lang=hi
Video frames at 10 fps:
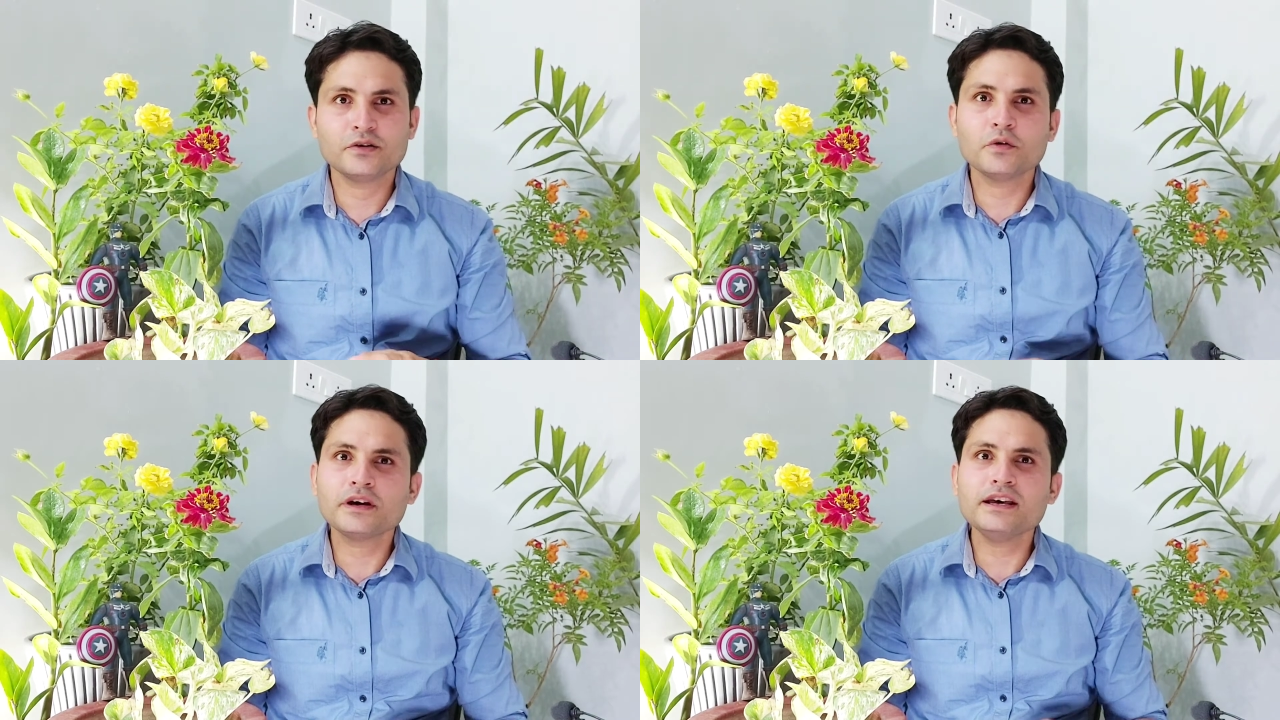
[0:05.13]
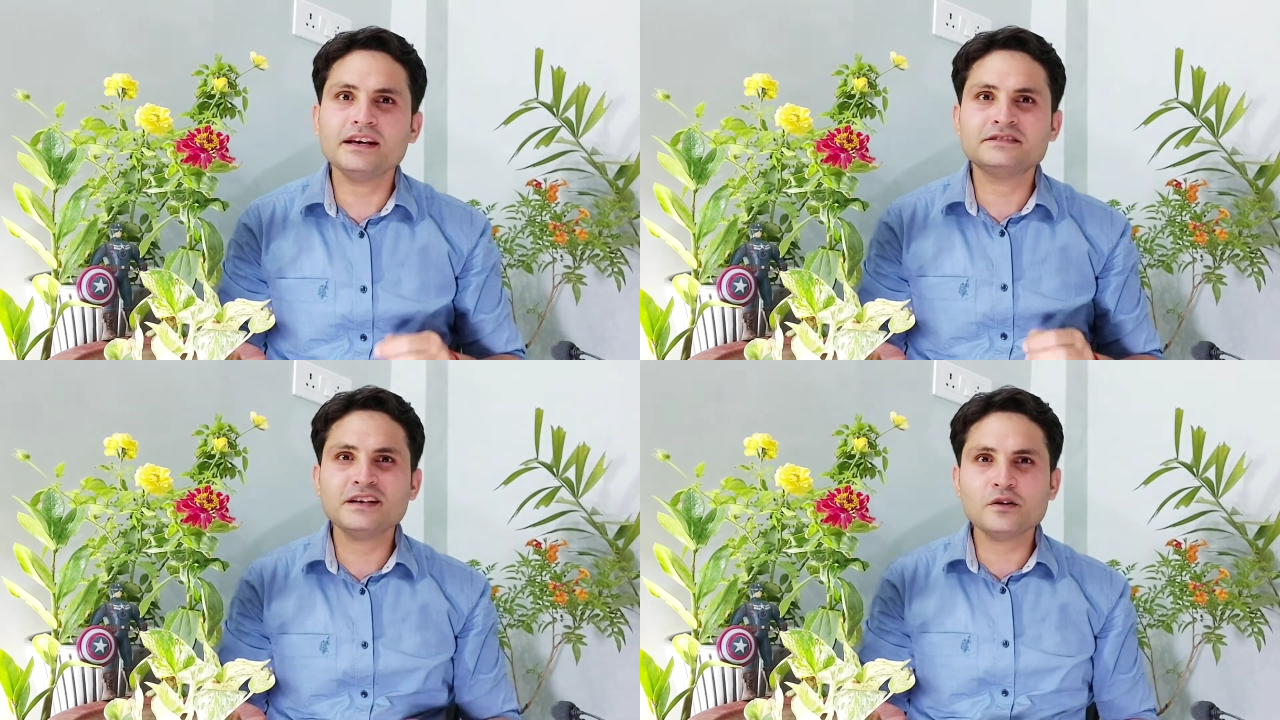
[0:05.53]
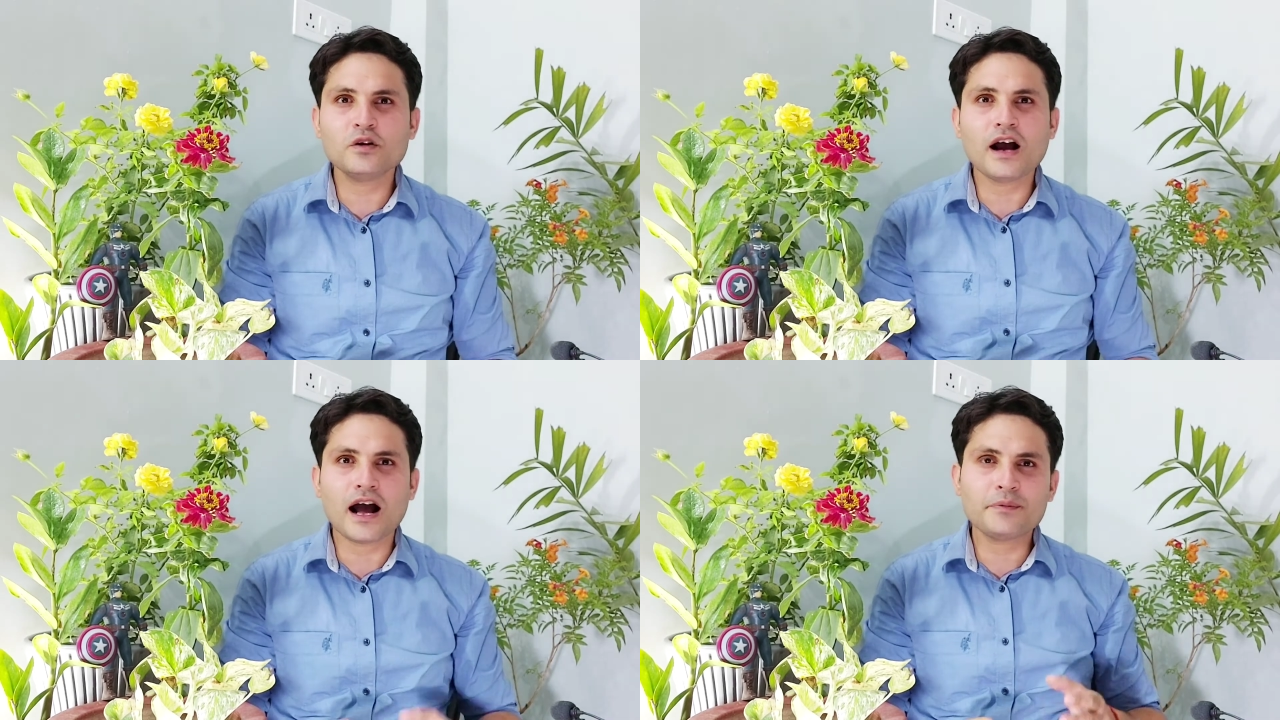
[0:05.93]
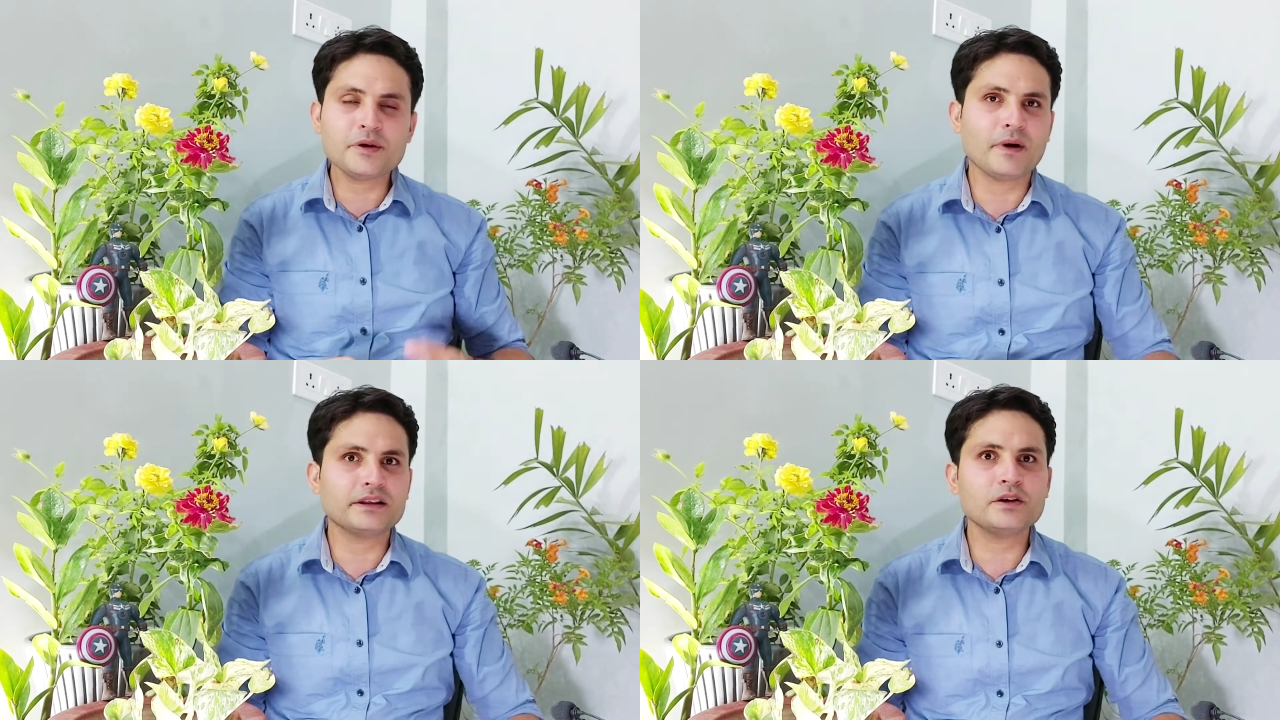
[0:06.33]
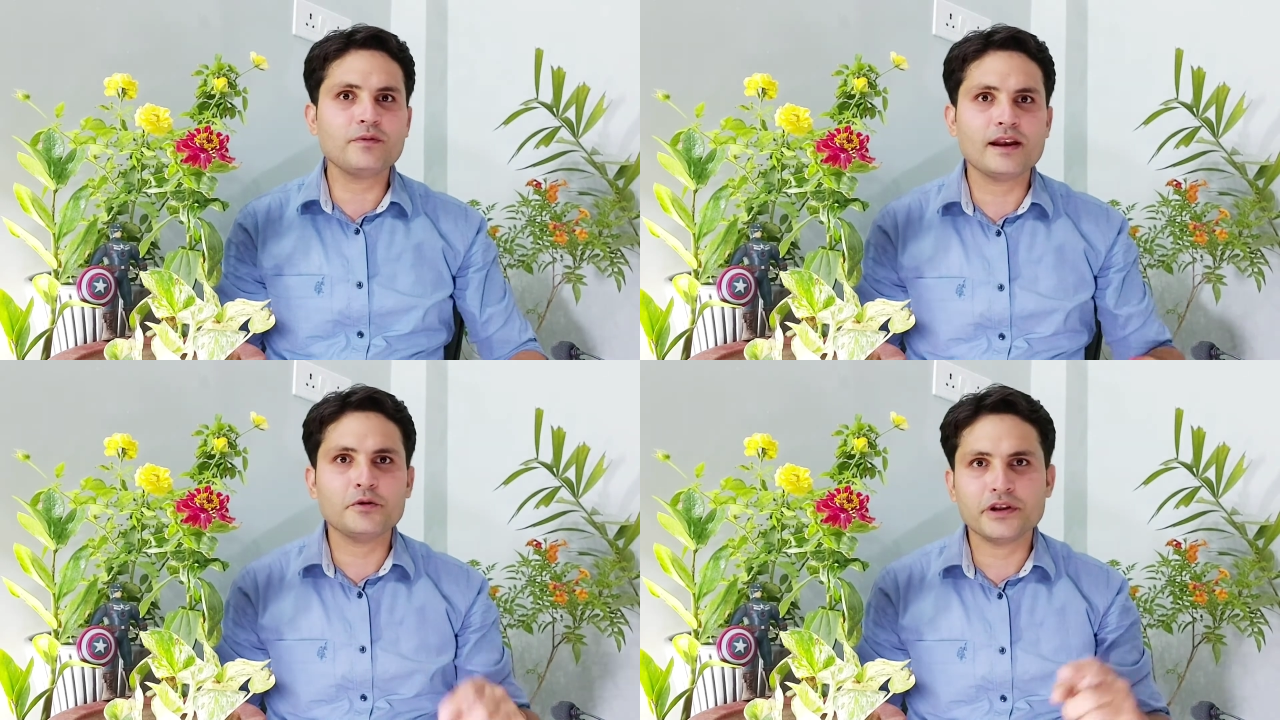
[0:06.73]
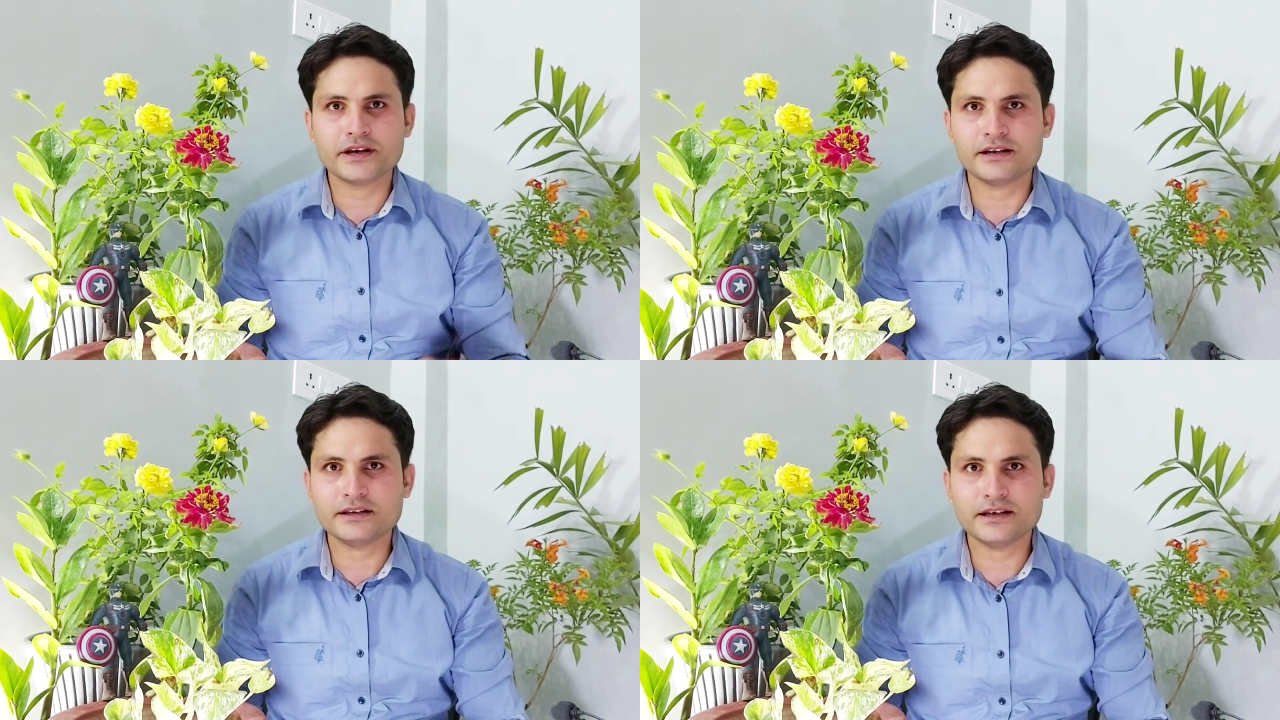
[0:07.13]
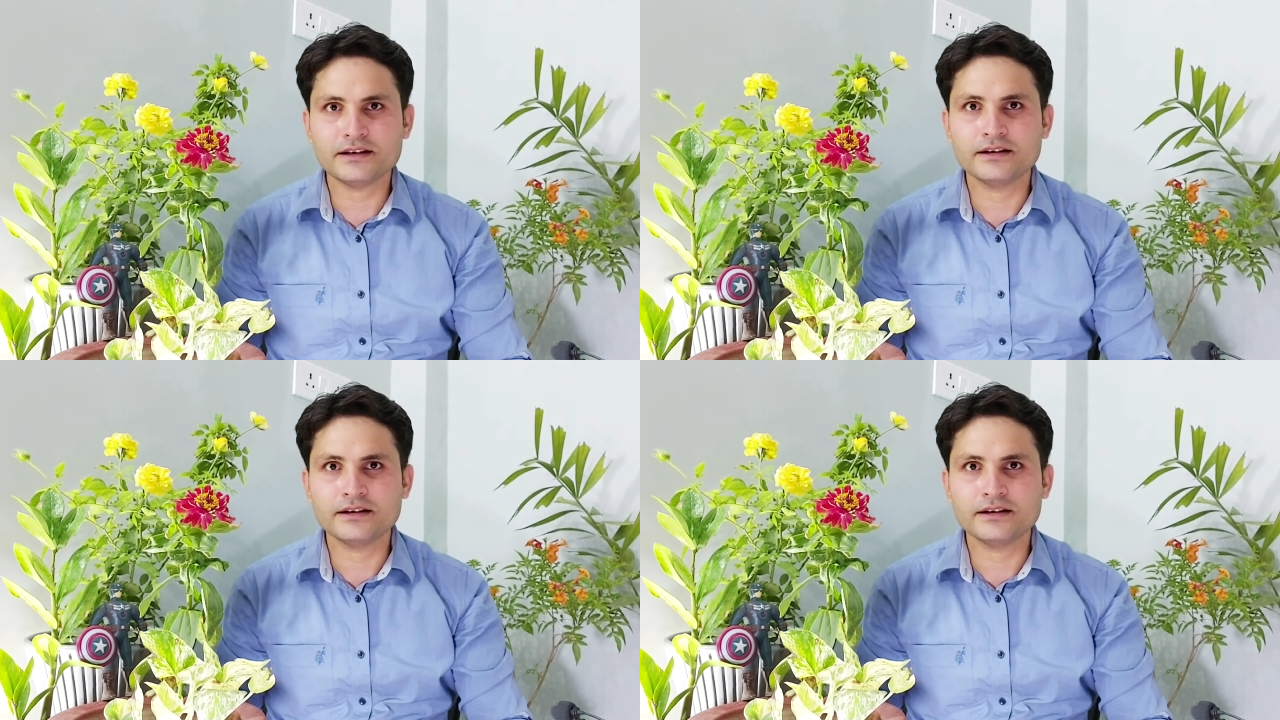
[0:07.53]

क्योंकि इससे लोग आपकी बात की वैल्यू नहीं करते